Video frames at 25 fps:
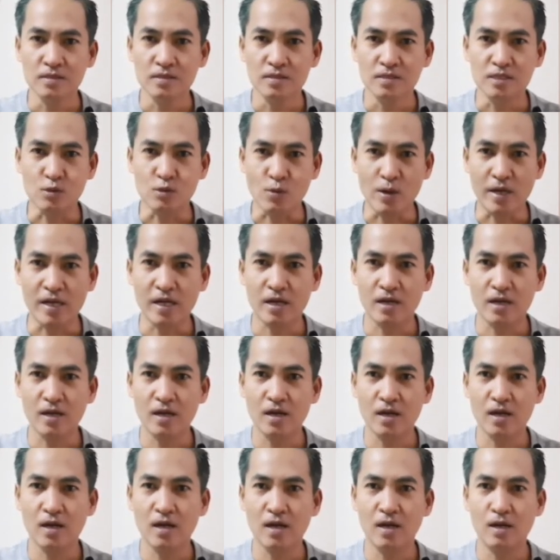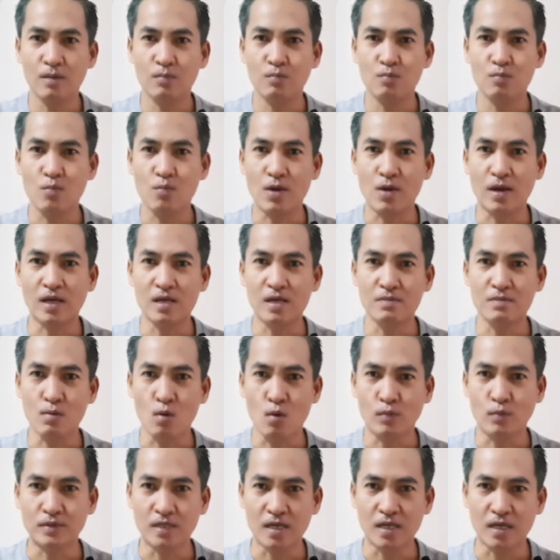สวัสดีครับ วันนี้มา
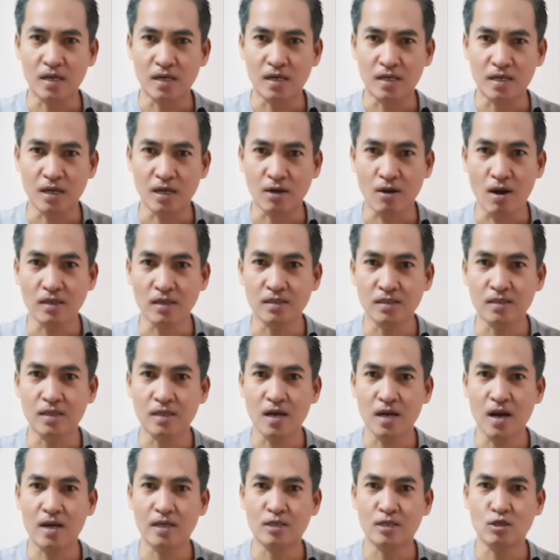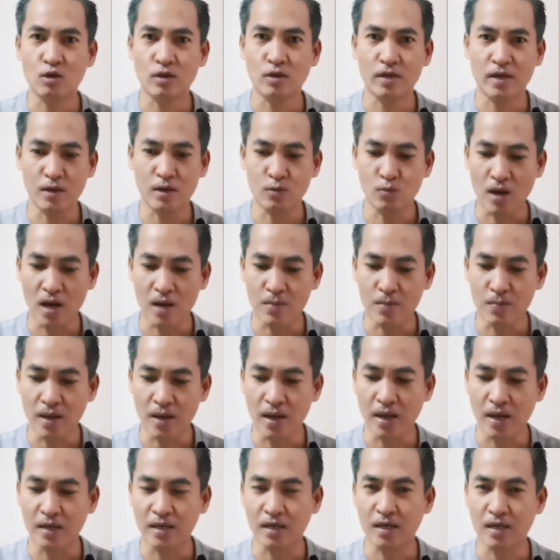พบเจอกันอีกครั้งหนึ่งนะฮะในช่อง NY
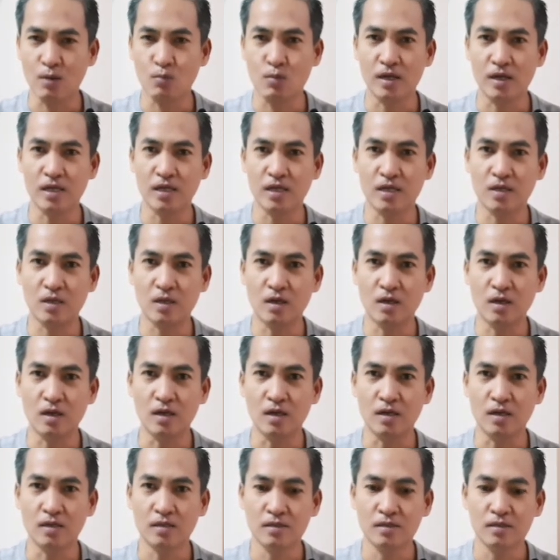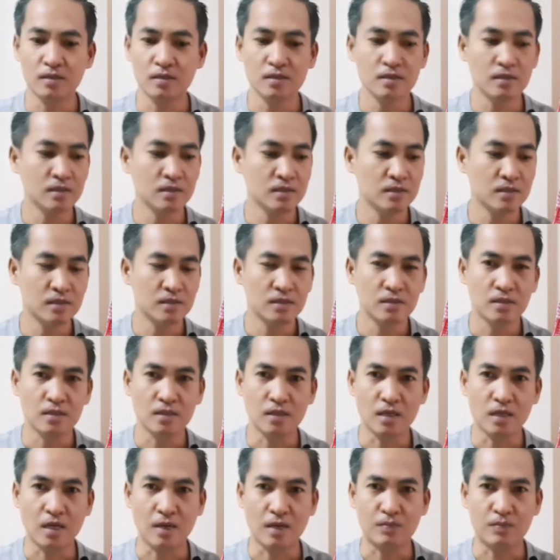Man นะครับ วันนี้ก็
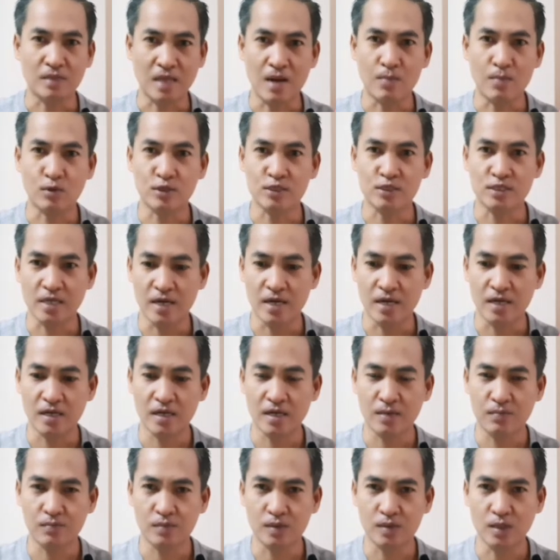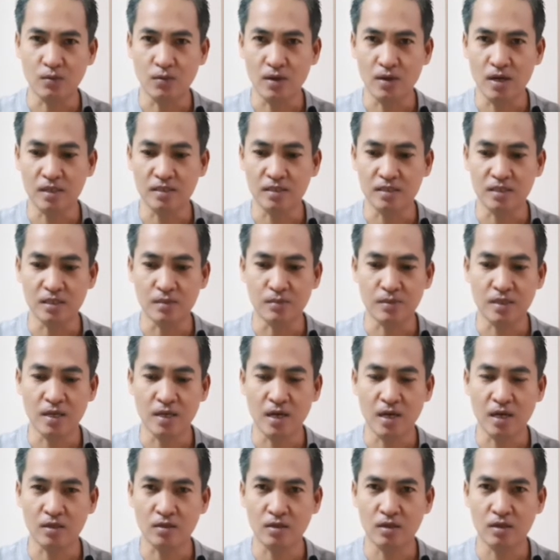นะครับตามกระแสครับแต่ว่าสิ่งสำ
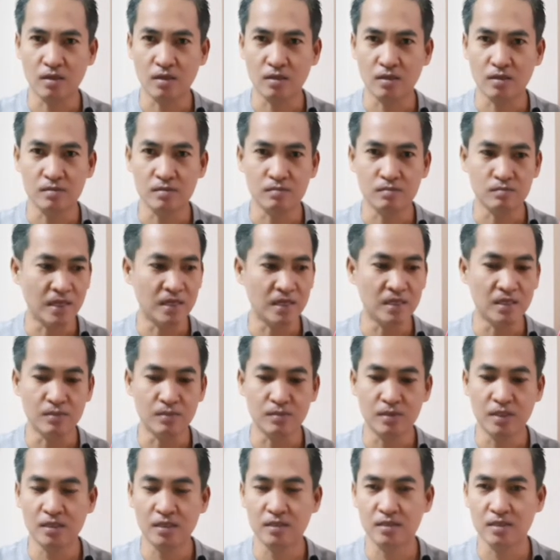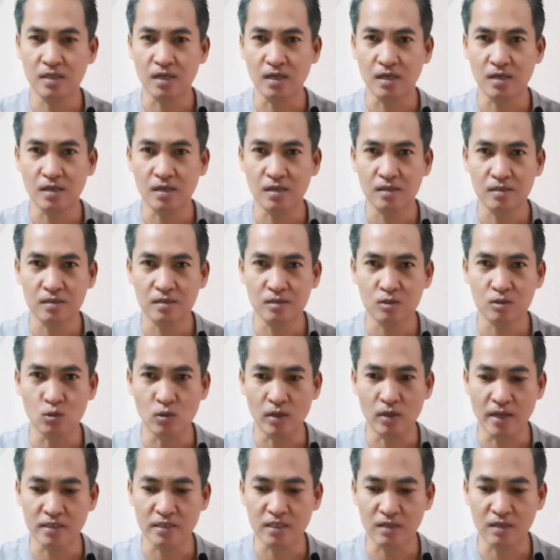คัญก็ไม่ลืมที่จะดู
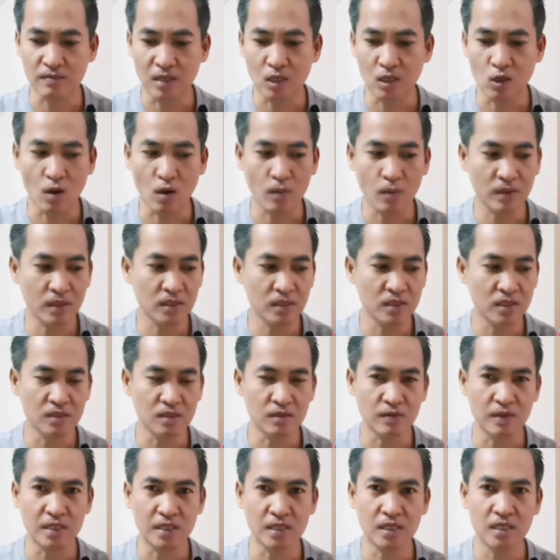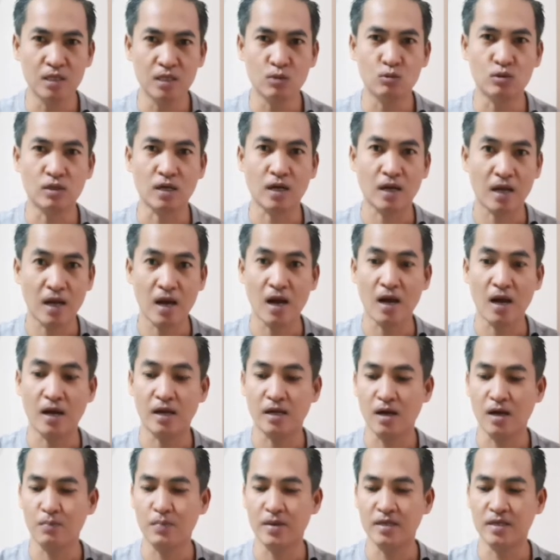แลสิ่งแวดล้อมก็คือ วันนี้ฮิวตะกร้า
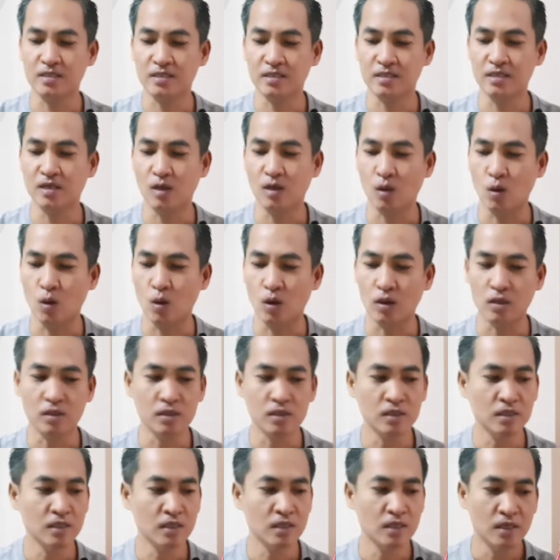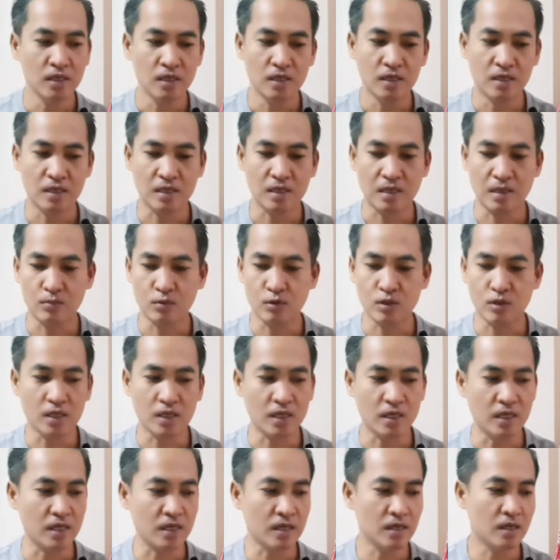นะครับไปซื้อของนะครับโอเค
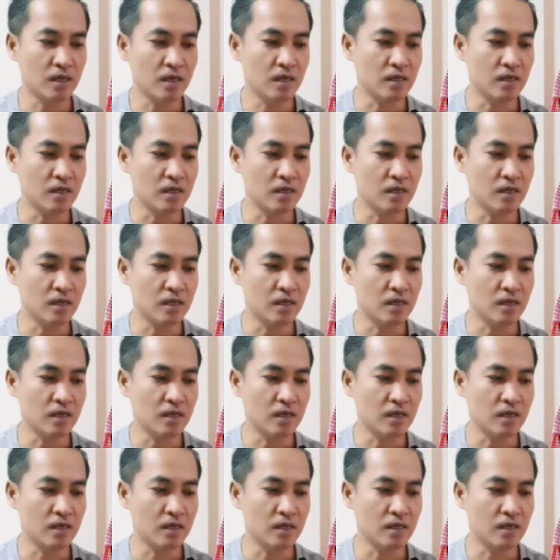ก็